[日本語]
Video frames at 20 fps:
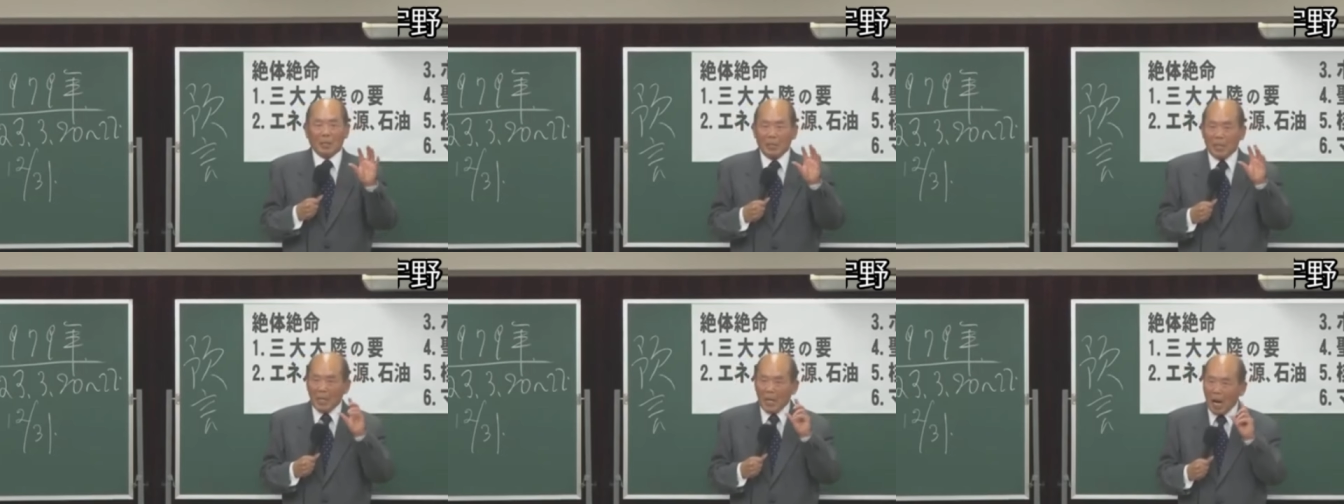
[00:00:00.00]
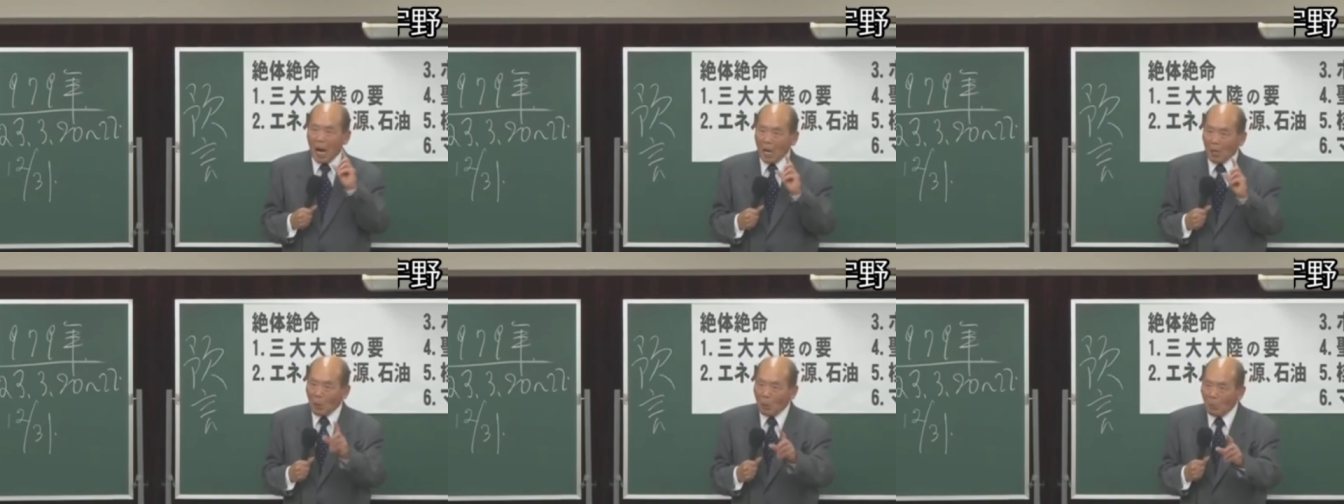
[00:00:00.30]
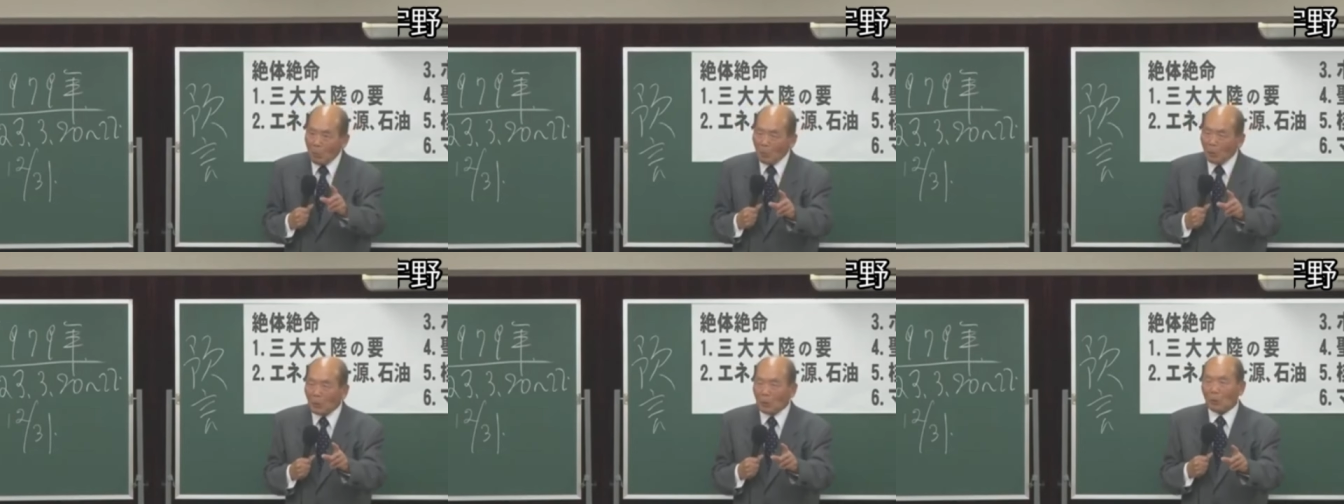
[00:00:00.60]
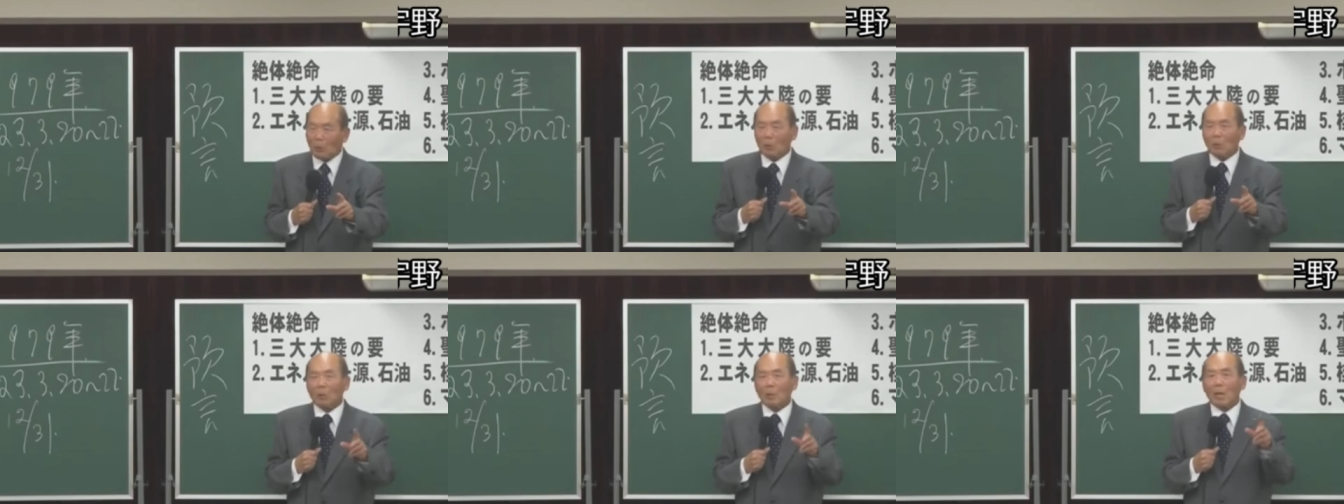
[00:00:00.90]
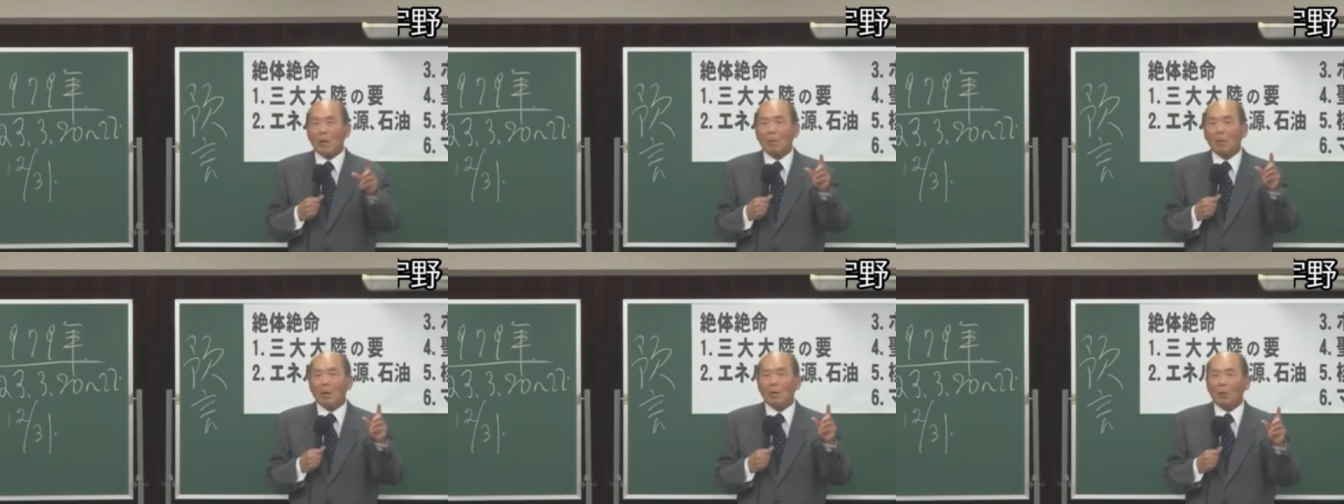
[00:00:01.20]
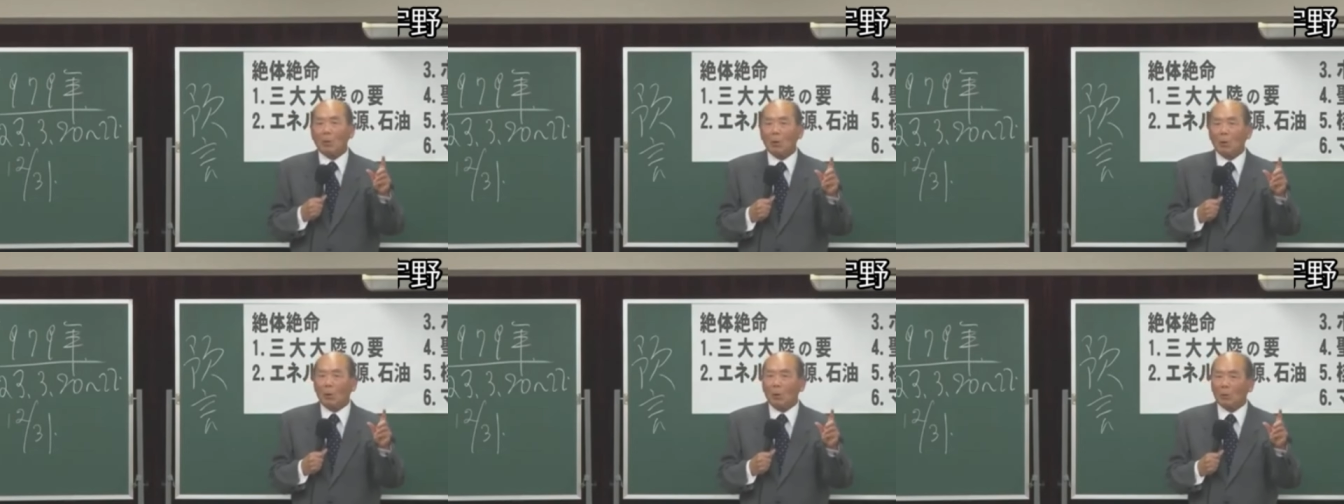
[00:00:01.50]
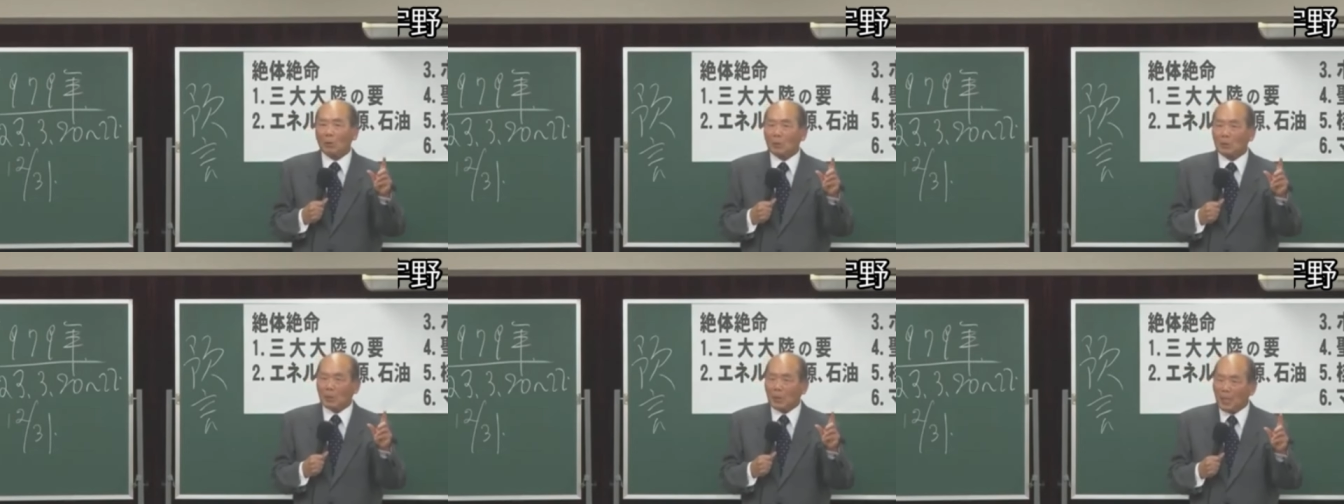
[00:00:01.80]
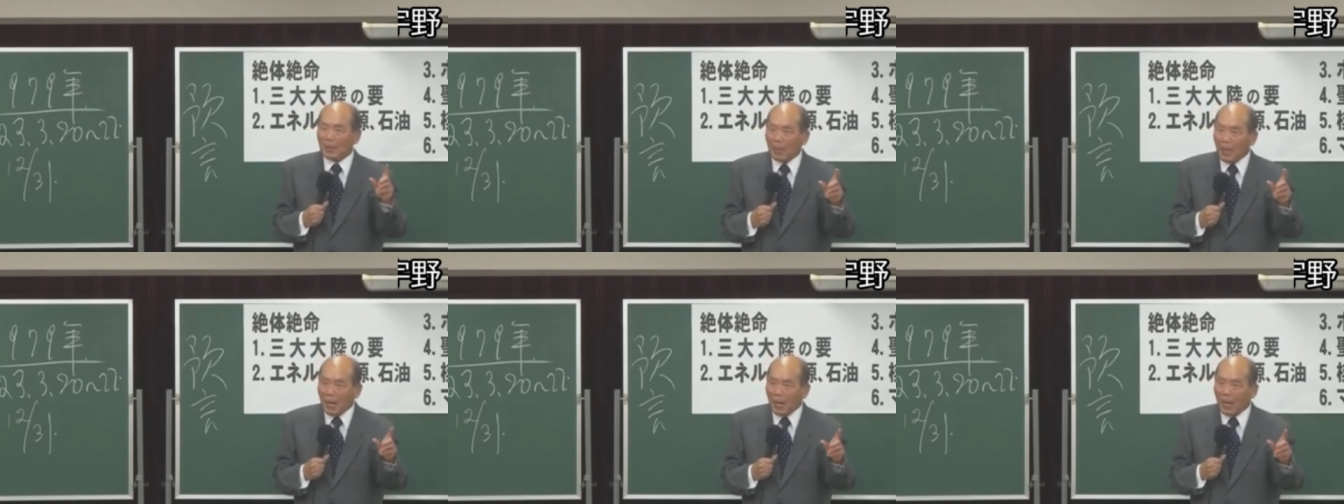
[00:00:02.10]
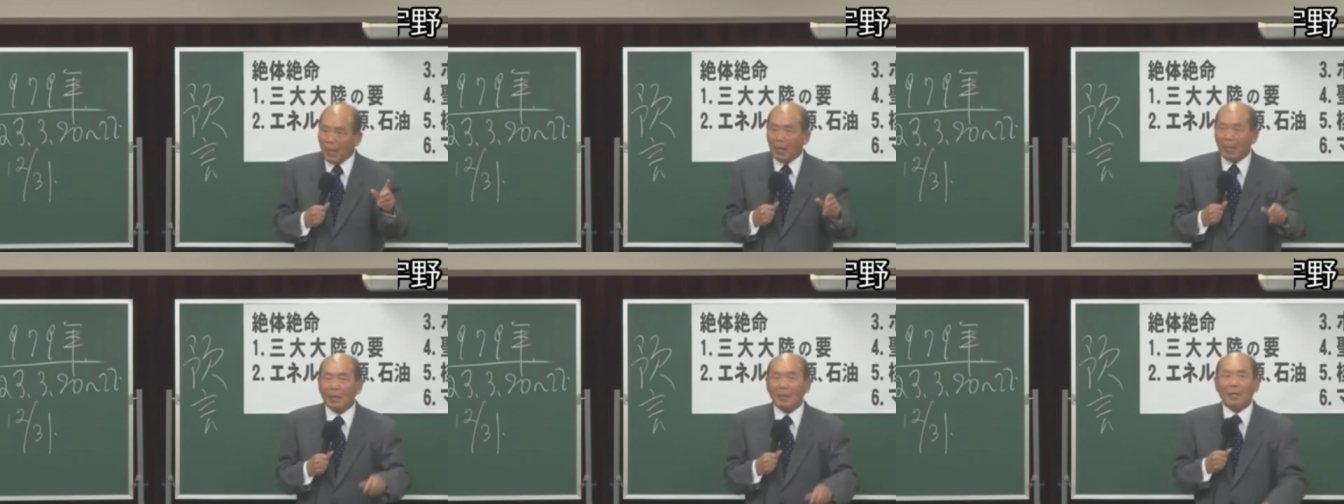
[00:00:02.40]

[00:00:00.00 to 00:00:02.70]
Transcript: 苦い思いという名前をつけて